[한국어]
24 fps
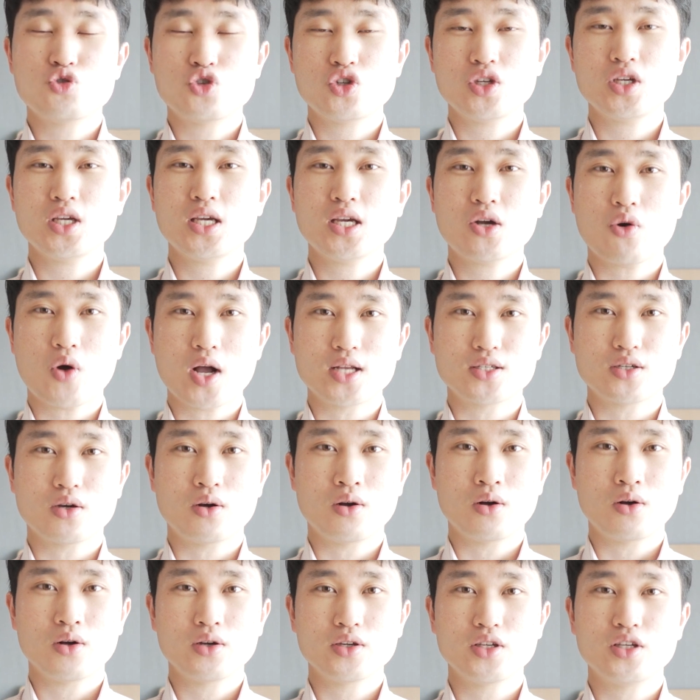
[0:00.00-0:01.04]
GE
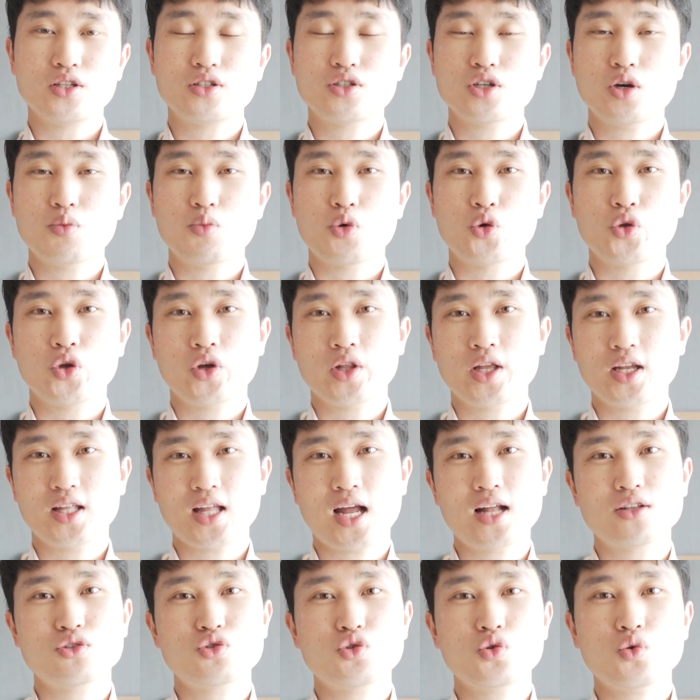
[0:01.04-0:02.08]
과정, 2.5년의
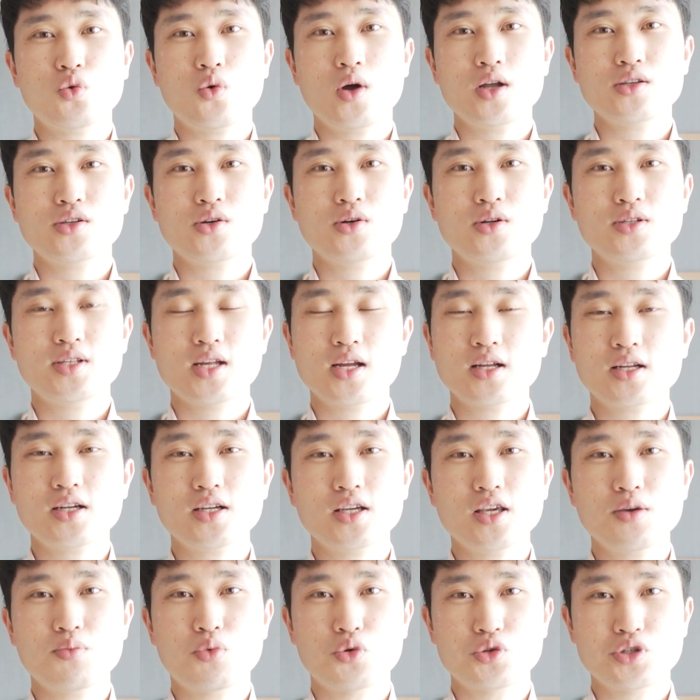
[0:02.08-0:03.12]
단축 과정을
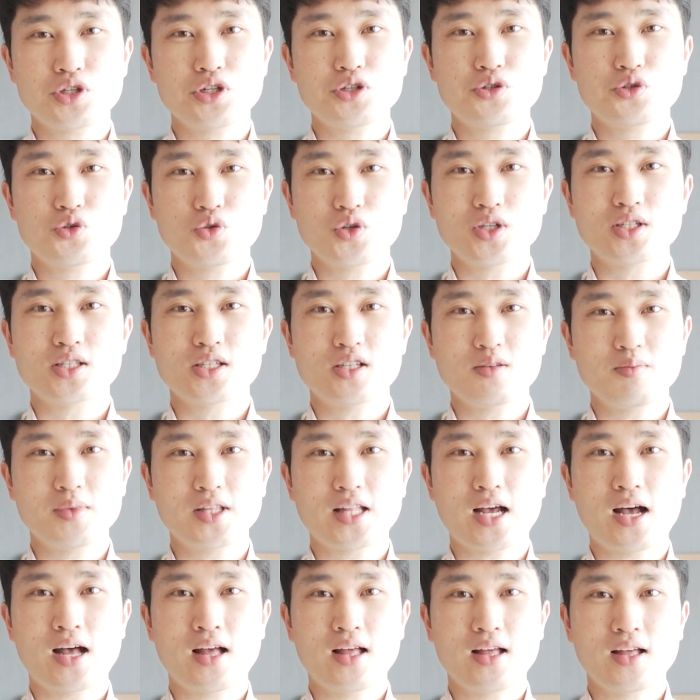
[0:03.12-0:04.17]
생각해 보실 수도
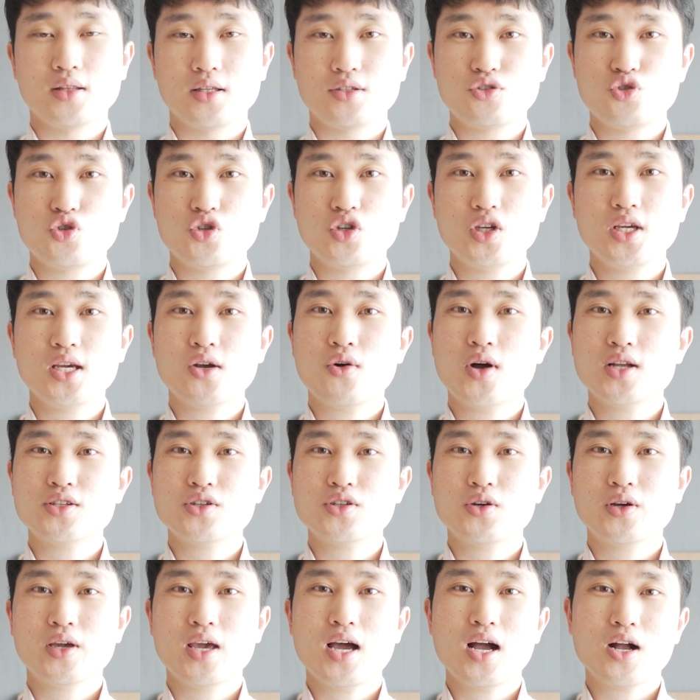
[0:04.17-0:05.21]
있습니다. 네, GE
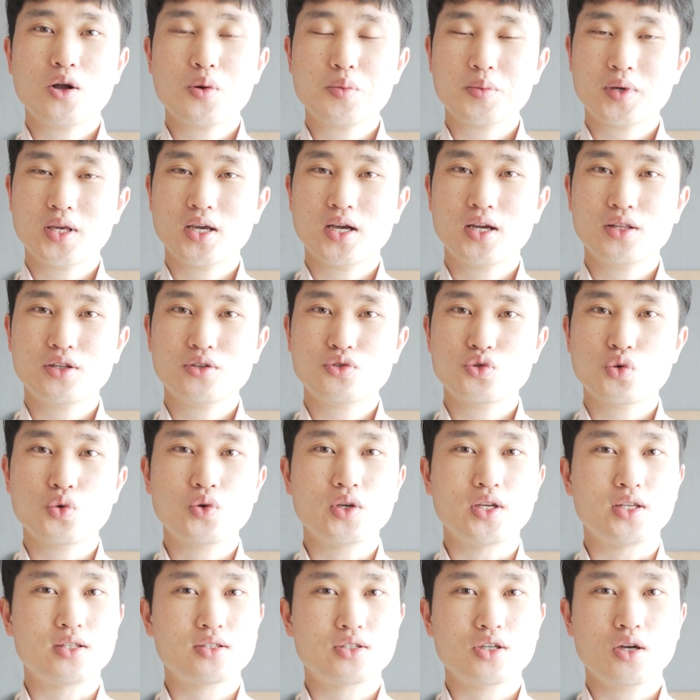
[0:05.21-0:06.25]
과정의 학업 기간은 총
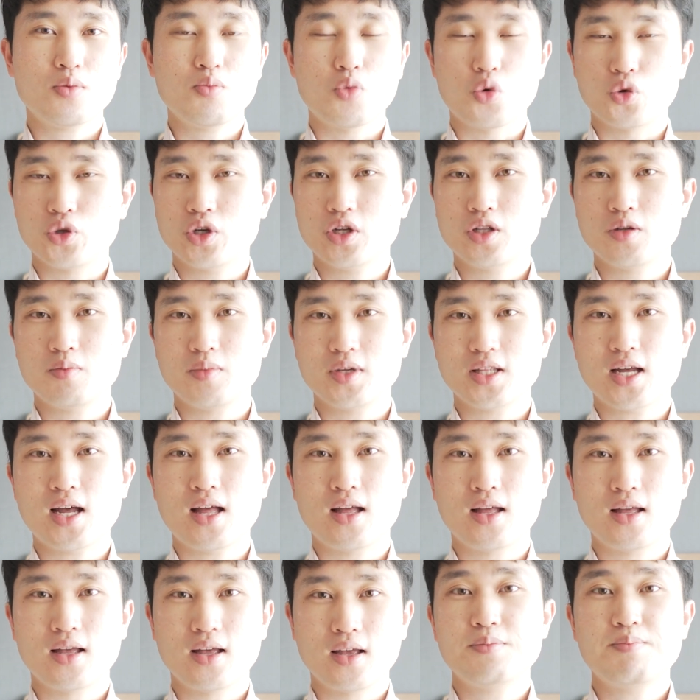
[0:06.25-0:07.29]

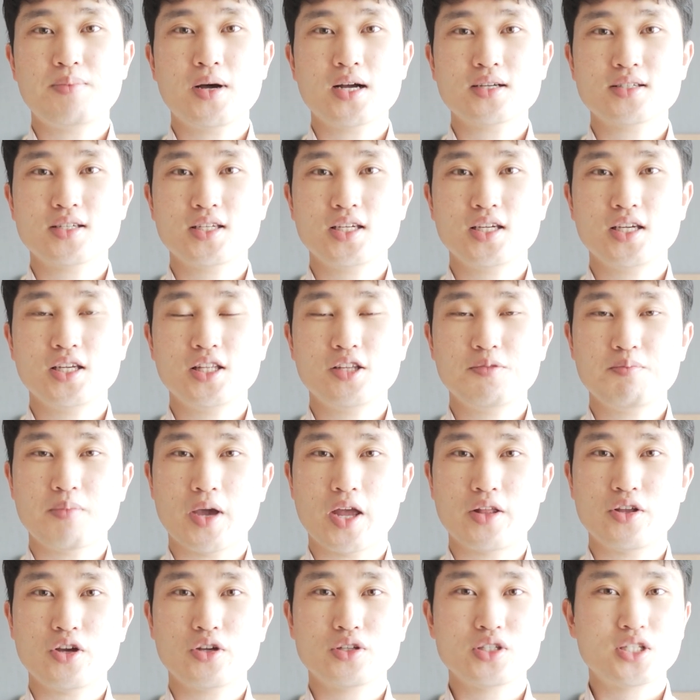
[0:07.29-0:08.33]
2.5년입니다. 입학 시기는
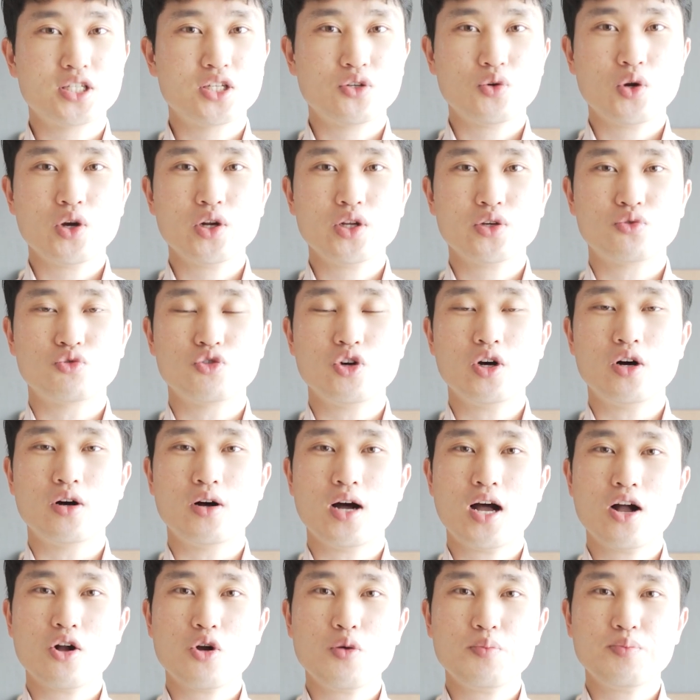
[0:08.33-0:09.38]
매년 7월이고요.
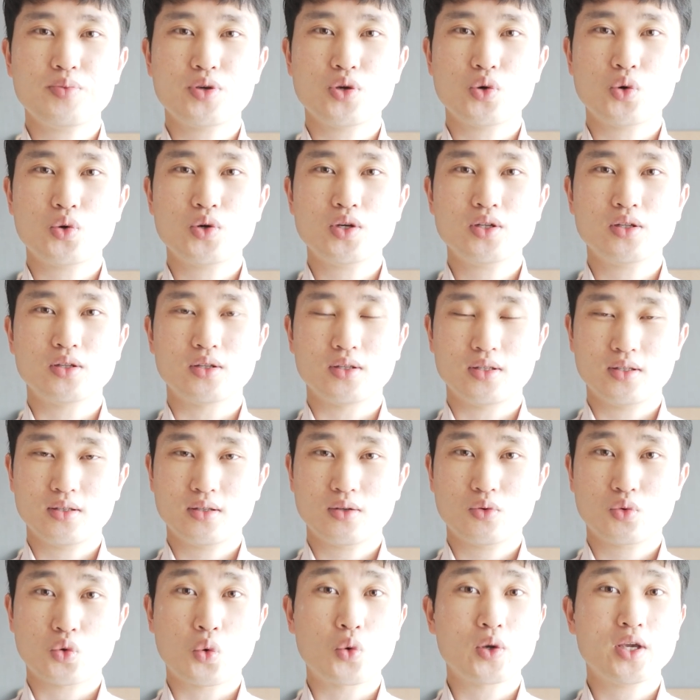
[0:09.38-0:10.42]
학업 비용은
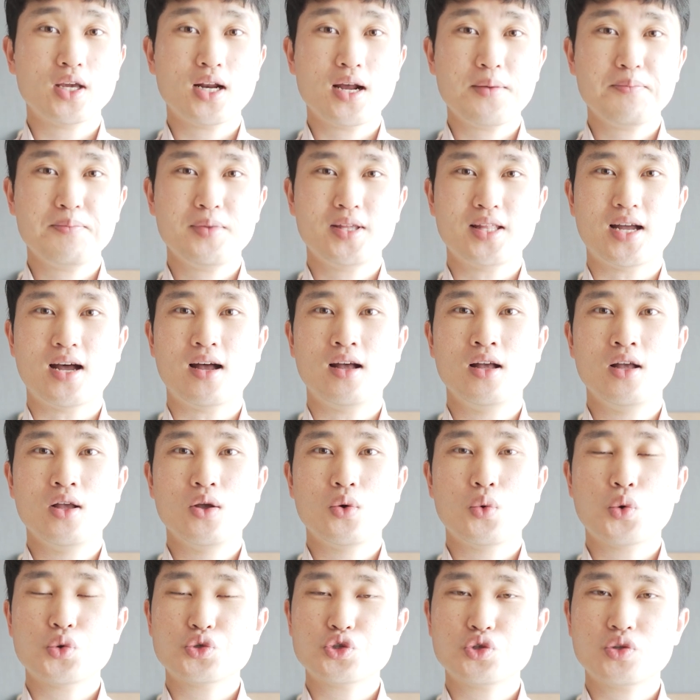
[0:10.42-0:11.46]
동일합니다.
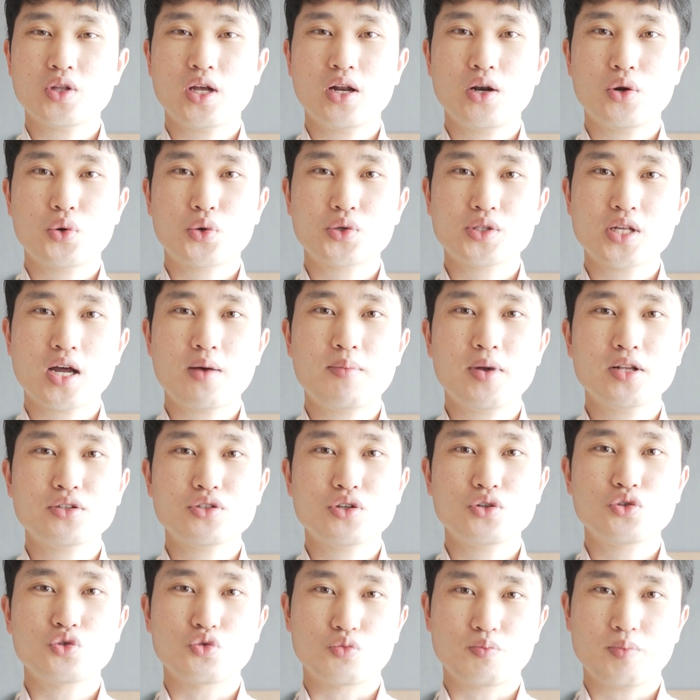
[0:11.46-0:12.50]
호주 달러로
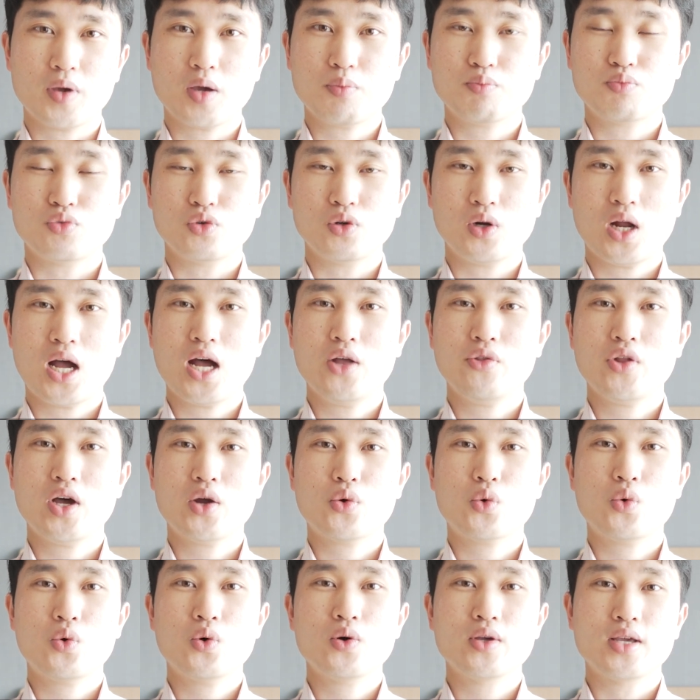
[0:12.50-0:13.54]
41,600불,
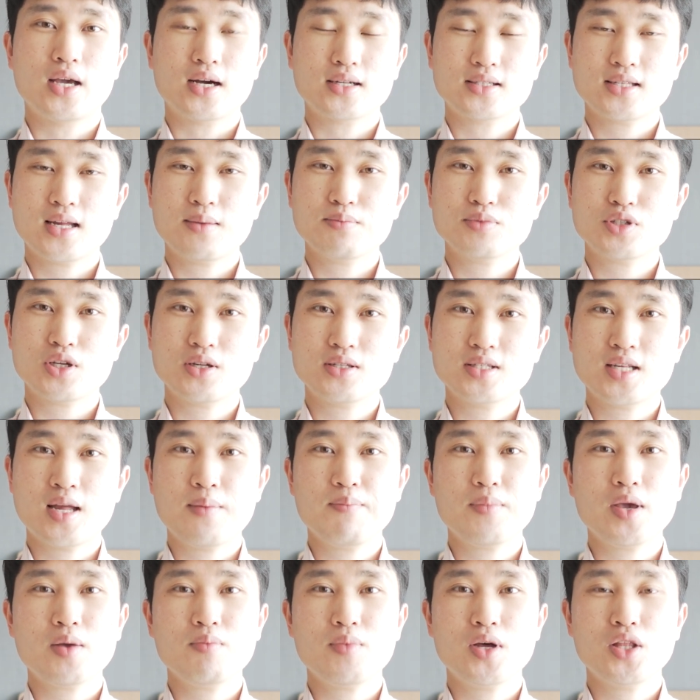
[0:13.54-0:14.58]
하나로 약
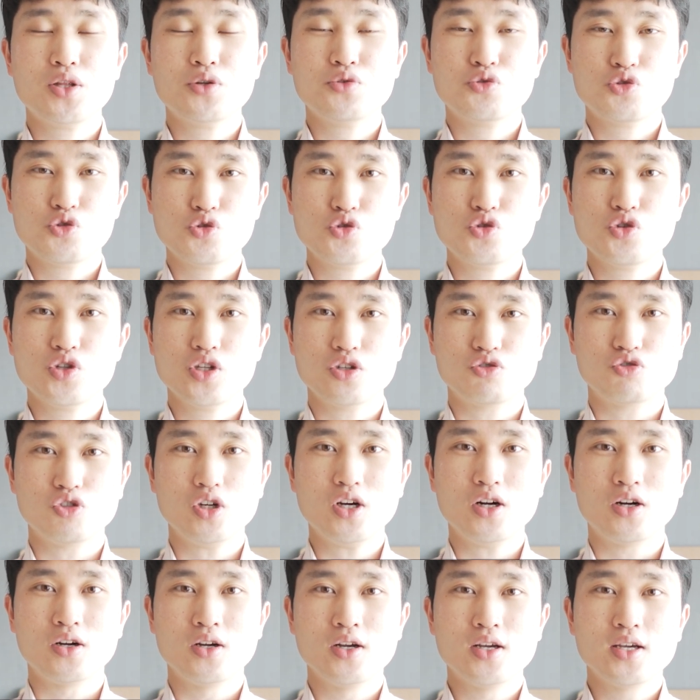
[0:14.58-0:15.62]
3,300만 원
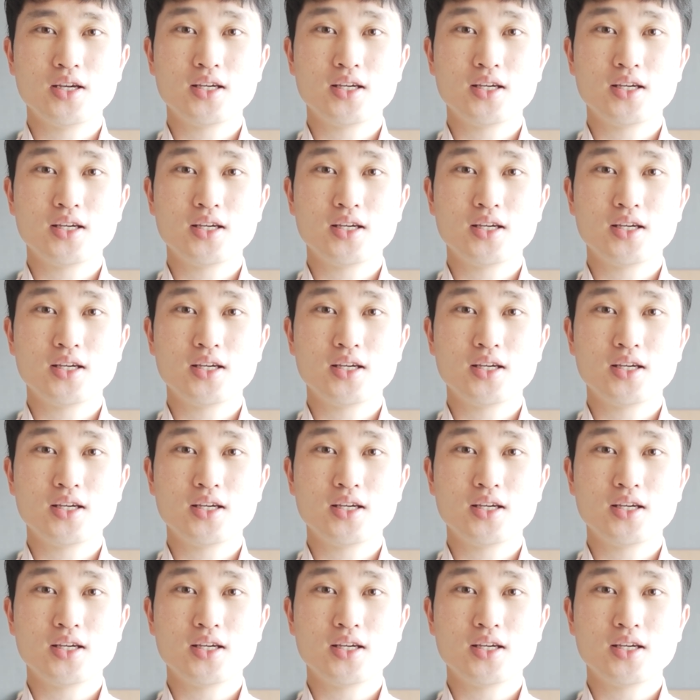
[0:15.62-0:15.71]
수준이고요.